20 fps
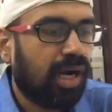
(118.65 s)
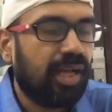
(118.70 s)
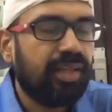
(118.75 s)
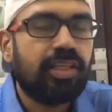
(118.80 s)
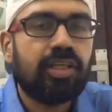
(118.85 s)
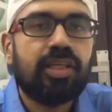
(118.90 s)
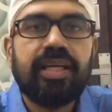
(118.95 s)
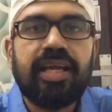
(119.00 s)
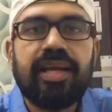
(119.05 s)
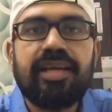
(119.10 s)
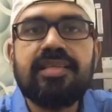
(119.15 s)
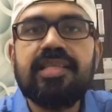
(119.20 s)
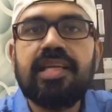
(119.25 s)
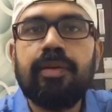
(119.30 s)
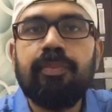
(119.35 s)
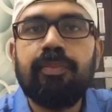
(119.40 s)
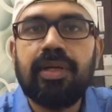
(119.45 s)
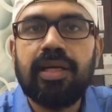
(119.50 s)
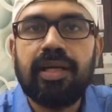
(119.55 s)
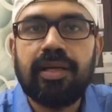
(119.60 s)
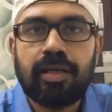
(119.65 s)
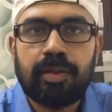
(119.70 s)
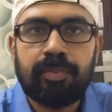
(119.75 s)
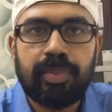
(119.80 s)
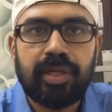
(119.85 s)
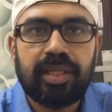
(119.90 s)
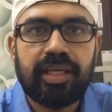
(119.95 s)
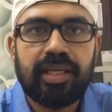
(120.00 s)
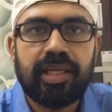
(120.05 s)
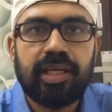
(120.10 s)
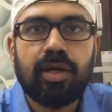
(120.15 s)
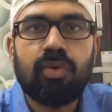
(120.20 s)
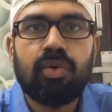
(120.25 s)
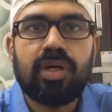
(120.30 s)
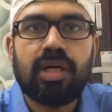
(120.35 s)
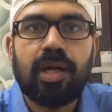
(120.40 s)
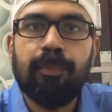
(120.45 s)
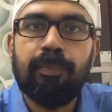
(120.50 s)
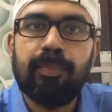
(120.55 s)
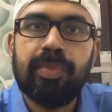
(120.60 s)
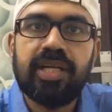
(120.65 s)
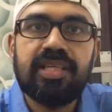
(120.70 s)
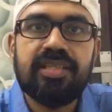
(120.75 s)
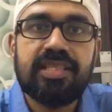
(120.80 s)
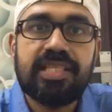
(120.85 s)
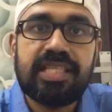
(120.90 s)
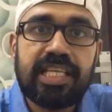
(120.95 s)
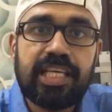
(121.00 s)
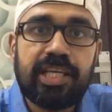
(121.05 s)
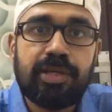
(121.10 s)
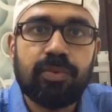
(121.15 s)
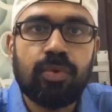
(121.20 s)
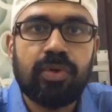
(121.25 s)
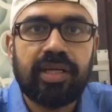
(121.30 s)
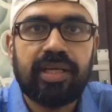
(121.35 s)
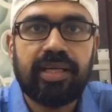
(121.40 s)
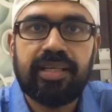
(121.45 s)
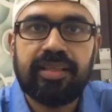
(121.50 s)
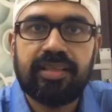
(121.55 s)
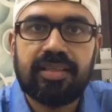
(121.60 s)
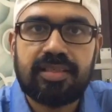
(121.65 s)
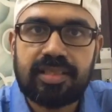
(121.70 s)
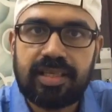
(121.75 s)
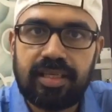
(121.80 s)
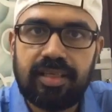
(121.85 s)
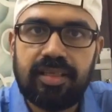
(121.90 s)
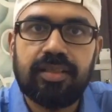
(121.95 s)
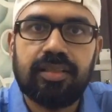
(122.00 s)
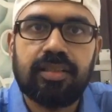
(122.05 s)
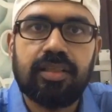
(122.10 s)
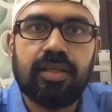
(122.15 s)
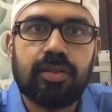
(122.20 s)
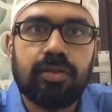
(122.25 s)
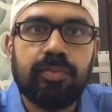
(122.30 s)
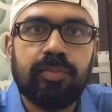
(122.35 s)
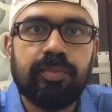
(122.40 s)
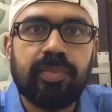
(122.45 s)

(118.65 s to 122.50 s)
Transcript: அதுக்கு எக்ஸாம்பிள் என்னன்னு பார்த்தீங்கன்னா ஒரு கம்பெனி சிஇஓ e கிட்ட இந்த ஸ்கில் இருக்கணும்